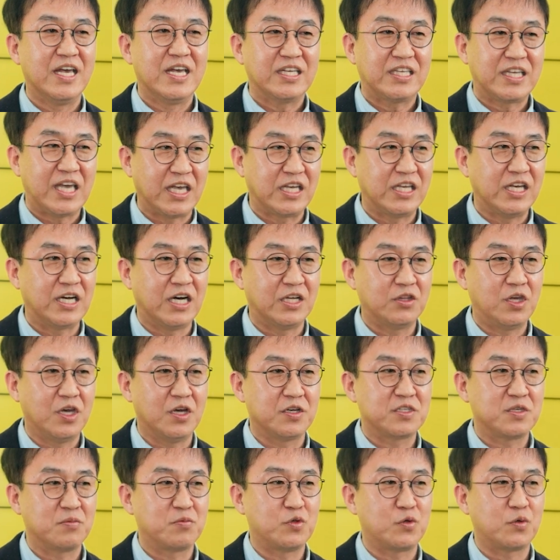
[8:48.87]
계기가
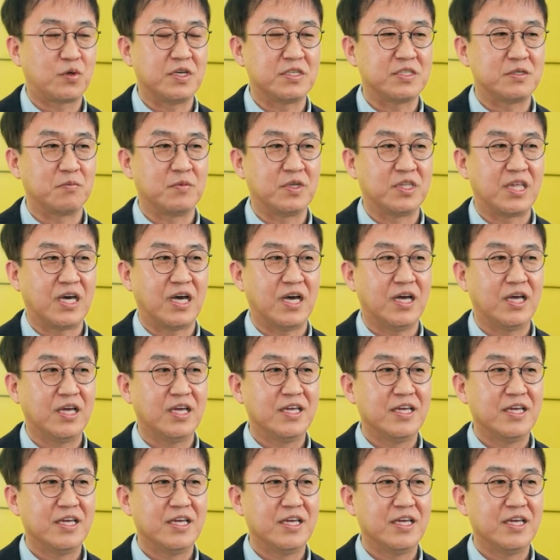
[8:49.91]
되었으면 좋겠습니다.